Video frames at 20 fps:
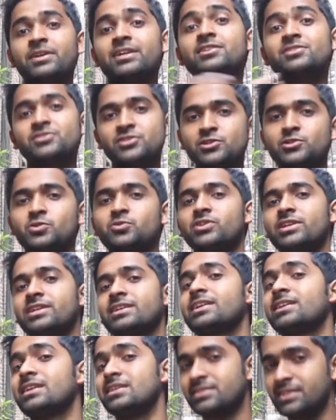किस चीज़ को देख के
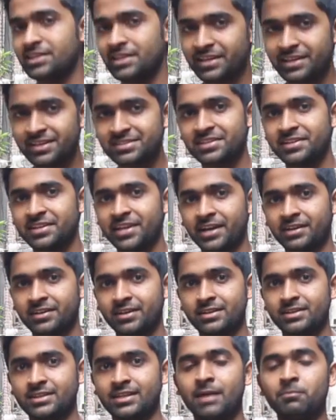किस तरीके से रिएक्ट
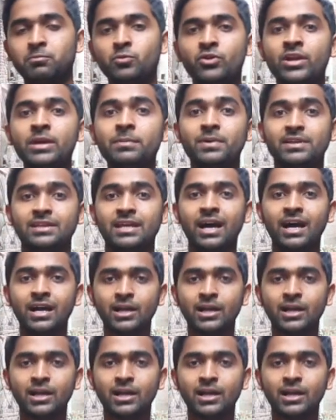करती हैं आपको नहीं पता